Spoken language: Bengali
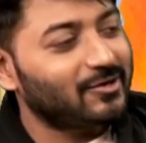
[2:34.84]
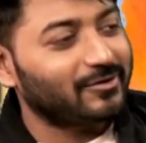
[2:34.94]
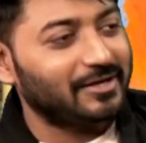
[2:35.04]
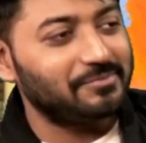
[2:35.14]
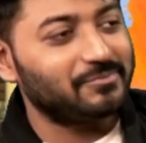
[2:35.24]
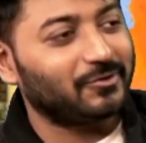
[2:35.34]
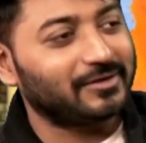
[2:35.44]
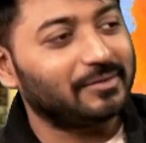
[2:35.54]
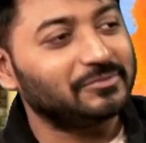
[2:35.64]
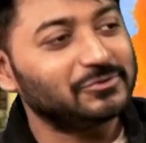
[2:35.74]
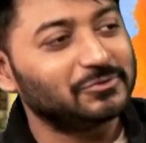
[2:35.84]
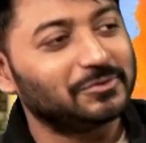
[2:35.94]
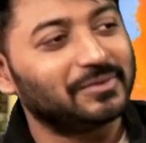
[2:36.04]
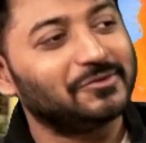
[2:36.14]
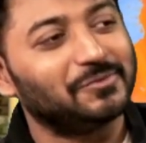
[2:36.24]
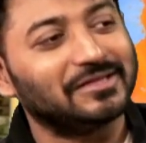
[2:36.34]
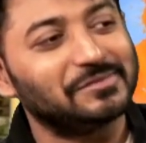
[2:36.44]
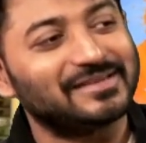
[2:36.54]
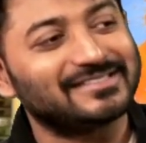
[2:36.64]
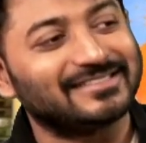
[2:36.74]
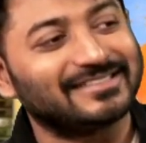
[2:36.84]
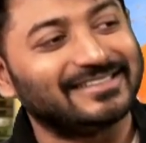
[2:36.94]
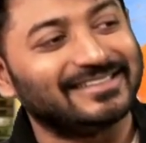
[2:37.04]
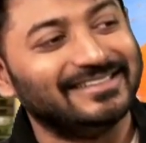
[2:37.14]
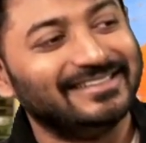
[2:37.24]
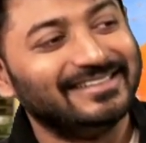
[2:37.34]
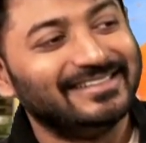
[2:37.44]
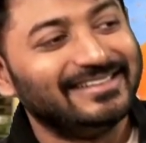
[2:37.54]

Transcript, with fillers: যাওয়াটা ইম্পর্টেন্ট আপনি সুন্দরভাবে ভালো হ্যাঁ, একটা ঘুম হ্যাঁ